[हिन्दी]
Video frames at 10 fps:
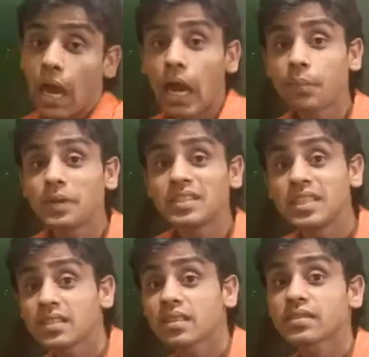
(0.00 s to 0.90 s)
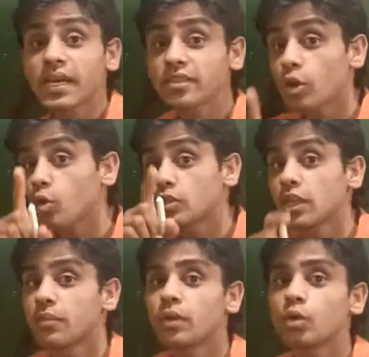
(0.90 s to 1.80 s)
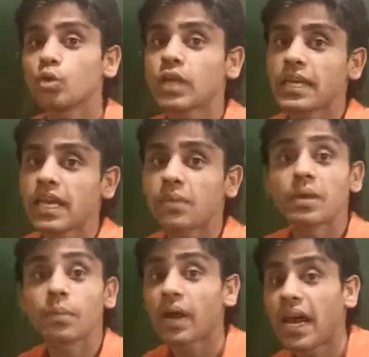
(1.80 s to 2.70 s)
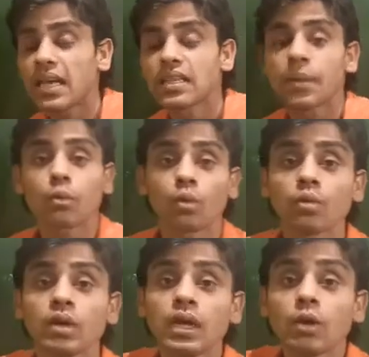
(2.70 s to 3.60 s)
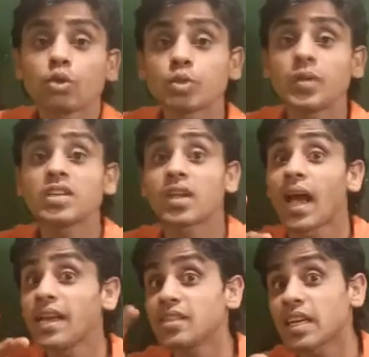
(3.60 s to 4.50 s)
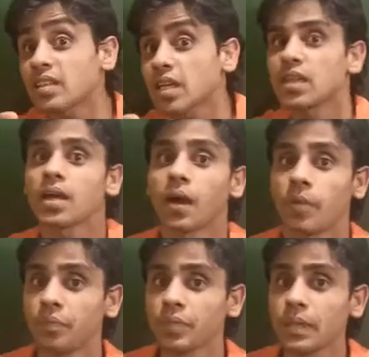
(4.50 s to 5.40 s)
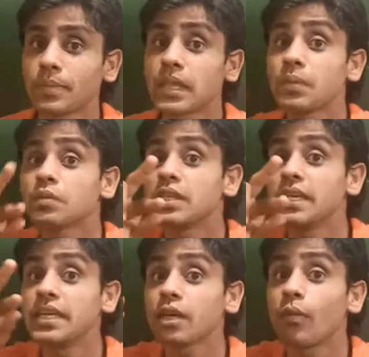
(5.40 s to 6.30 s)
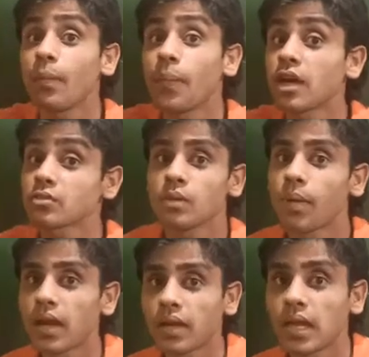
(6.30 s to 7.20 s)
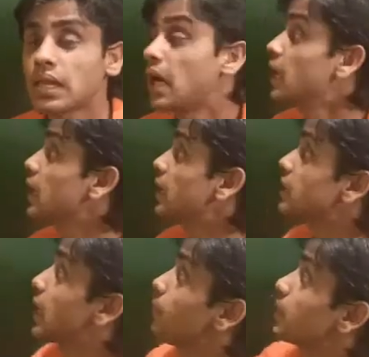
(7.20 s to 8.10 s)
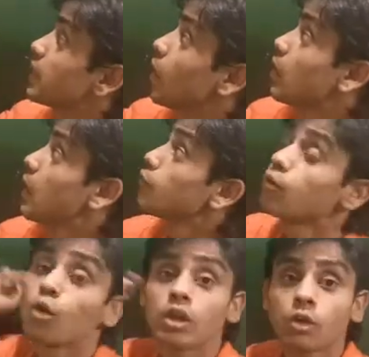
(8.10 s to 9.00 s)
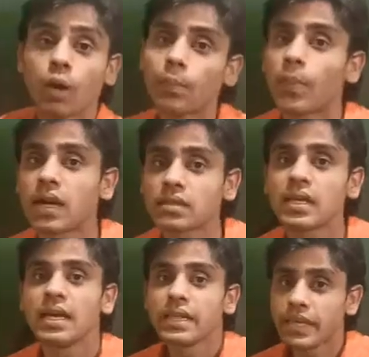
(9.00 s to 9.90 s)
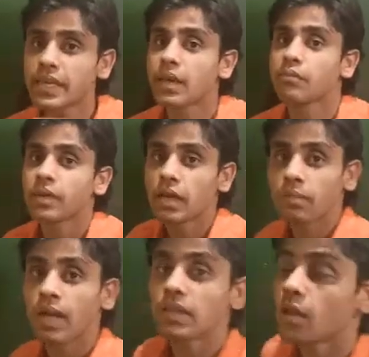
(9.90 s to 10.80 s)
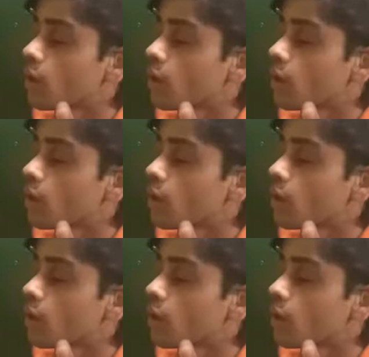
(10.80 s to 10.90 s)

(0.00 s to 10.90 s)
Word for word: आप इसी एक्सरसाइज का क्वेश्चन नंबर टू जाइए हमने पढ़ाया था आपको उसमें ट्राई सेक्शन था मतलब तीन इक्वल पार्ट्स में बांट रहा था यहाँ पर क्या हो रहा है फोर इक्वल पार्ट्स देखिए हम फिगर बनाते हैं और